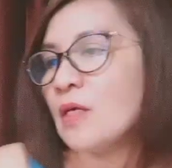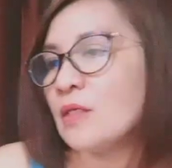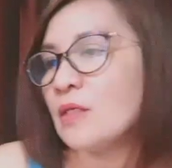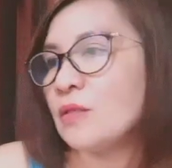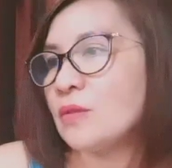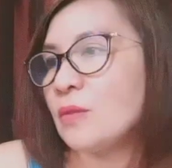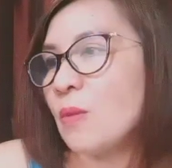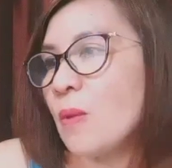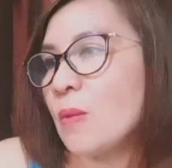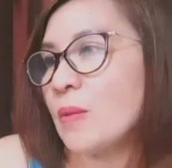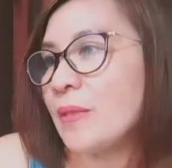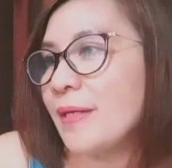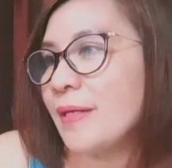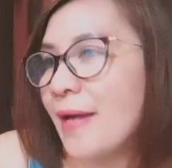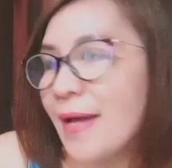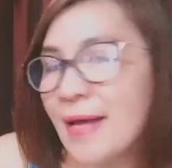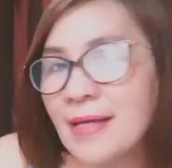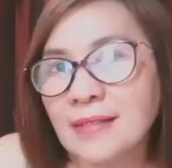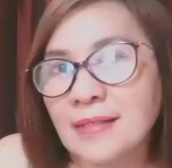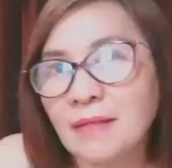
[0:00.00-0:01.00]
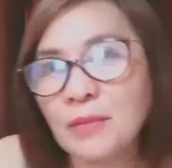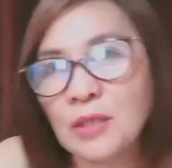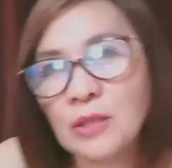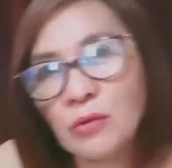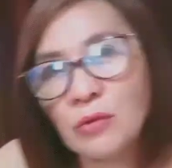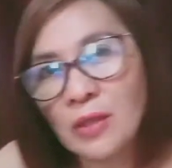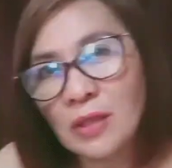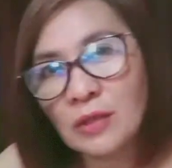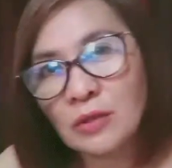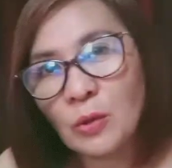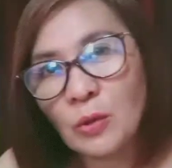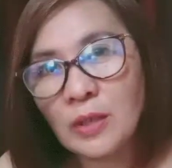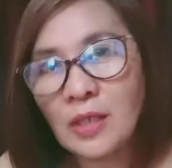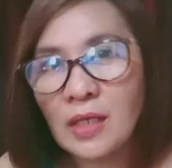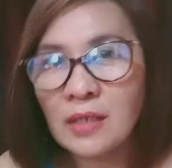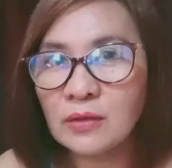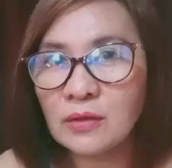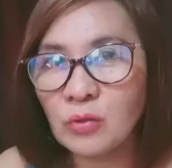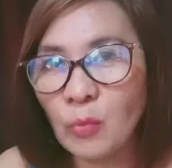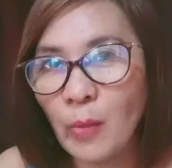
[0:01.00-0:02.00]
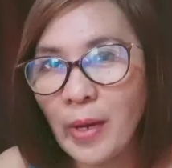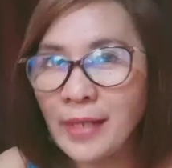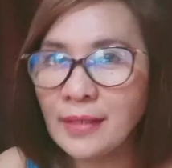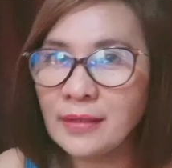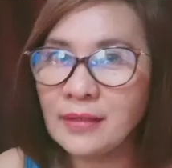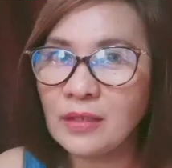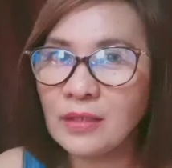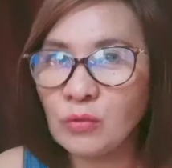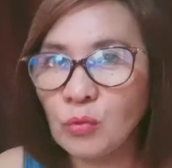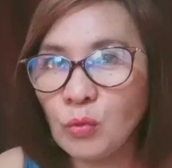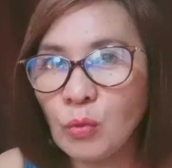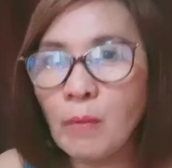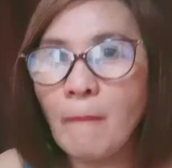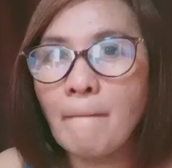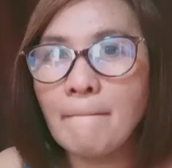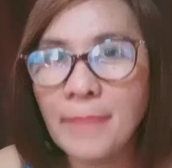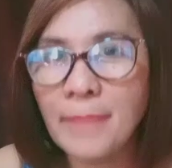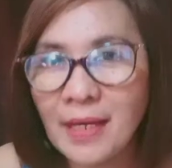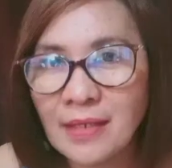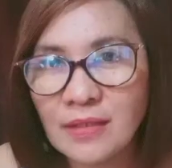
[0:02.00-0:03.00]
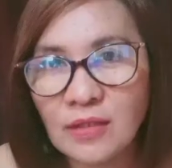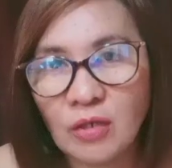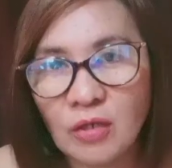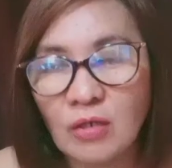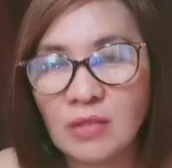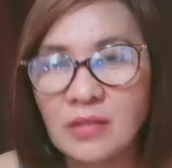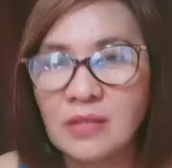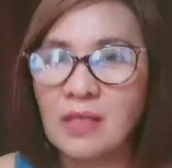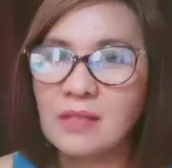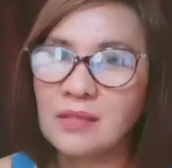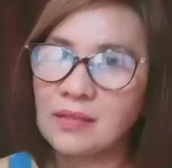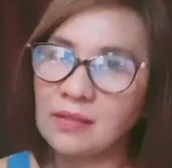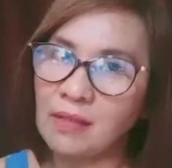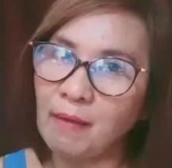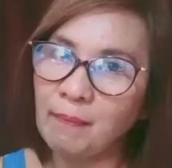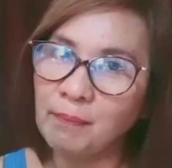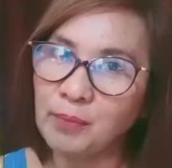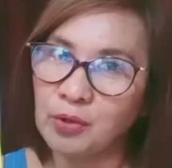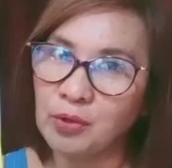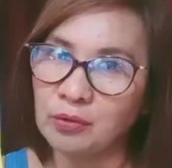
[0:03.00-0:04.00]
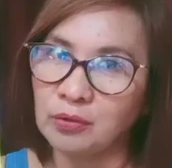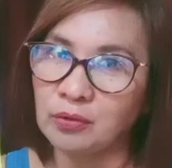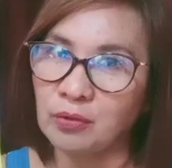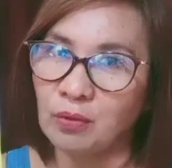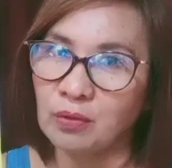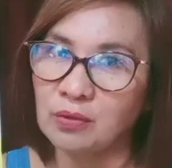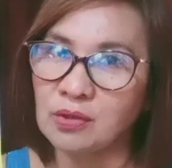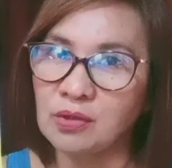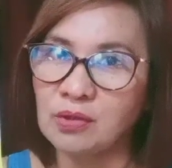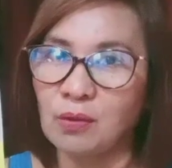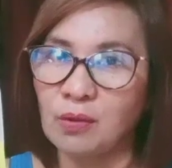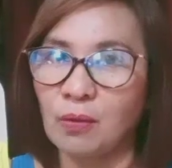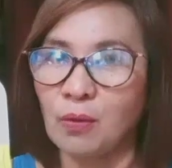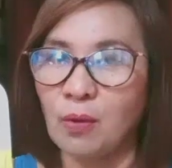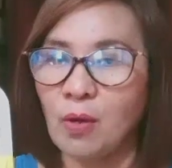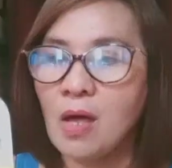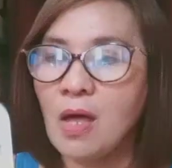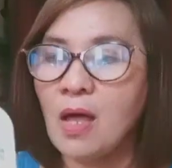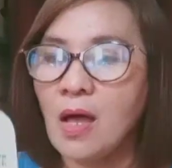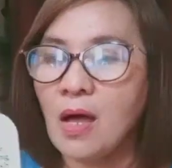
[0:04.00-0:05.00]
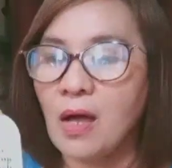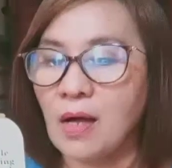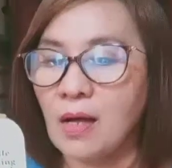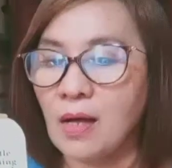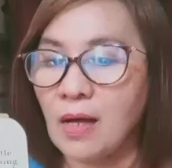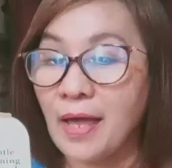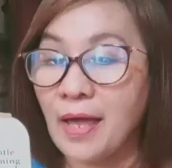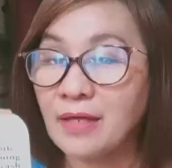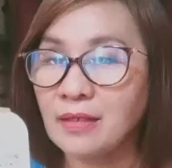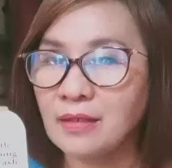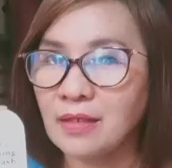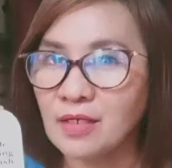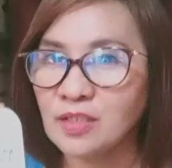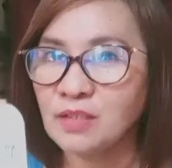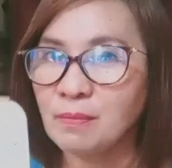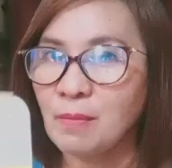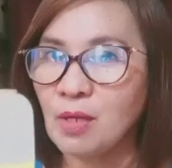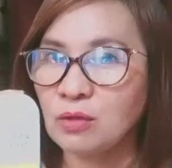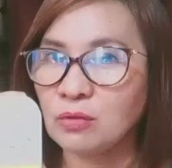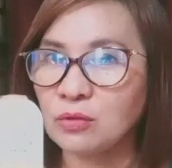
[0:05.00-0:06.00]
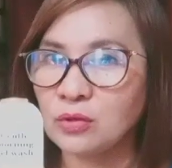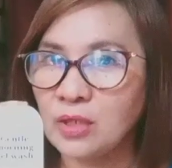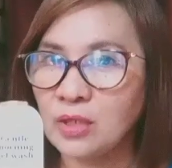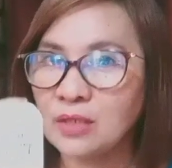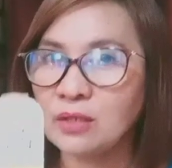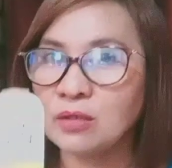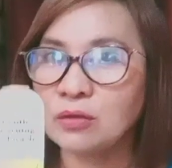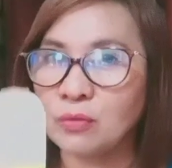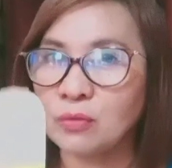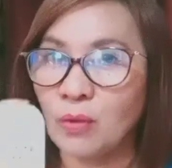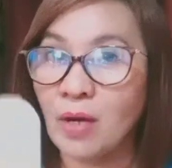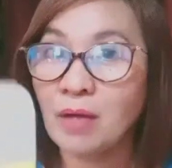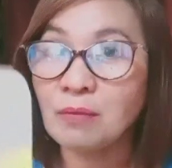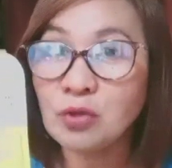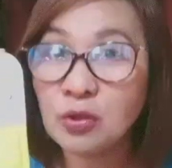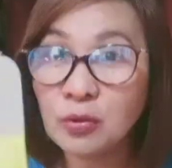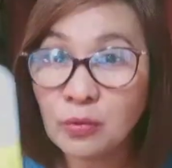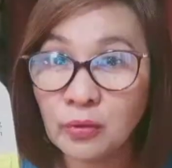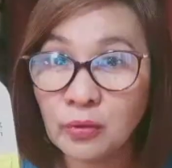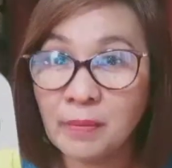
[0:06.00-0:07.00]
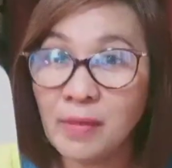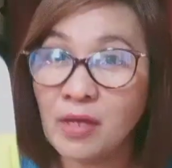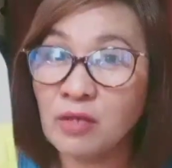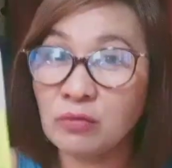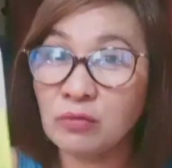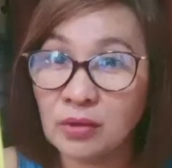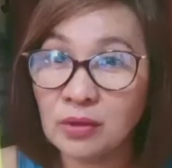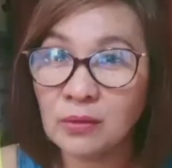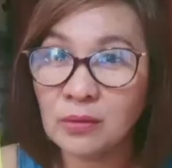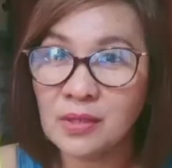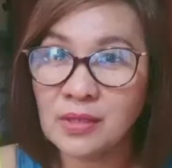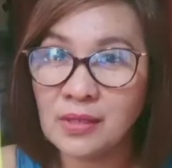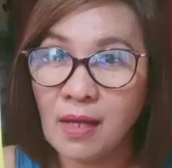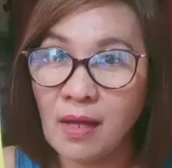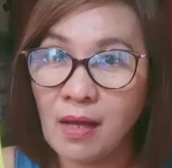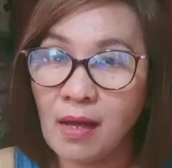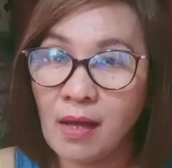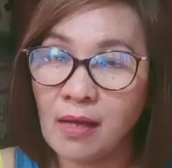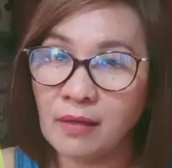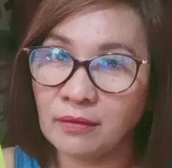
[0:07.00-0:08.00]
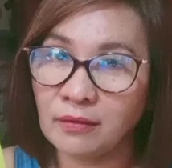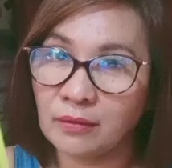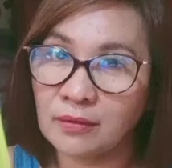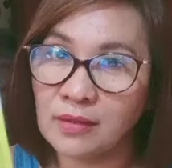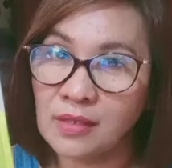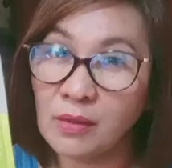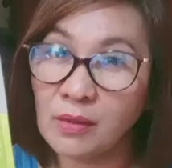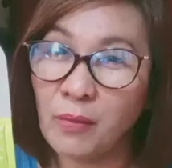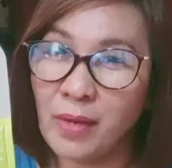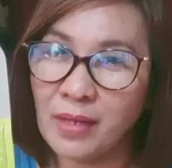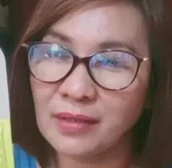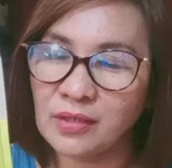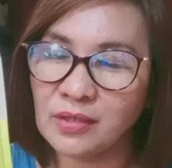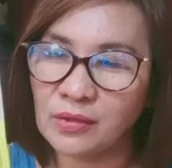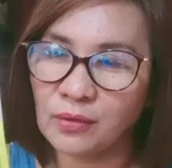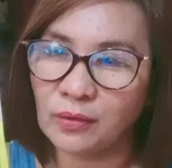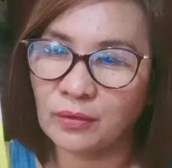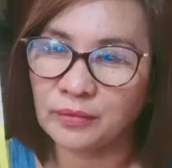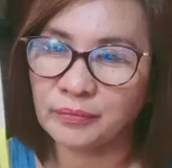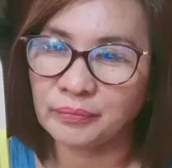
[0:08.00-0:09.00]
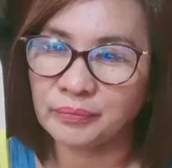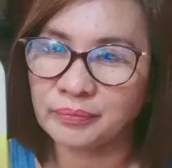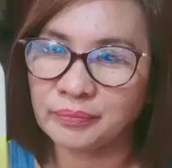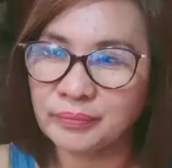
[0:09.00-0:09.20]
So, guys, nabili ko lang to ng 22 pesos sa Pure Gold. So, uh, I guess meron din nito. I'm sure meron nito sa, ano, sa Watson.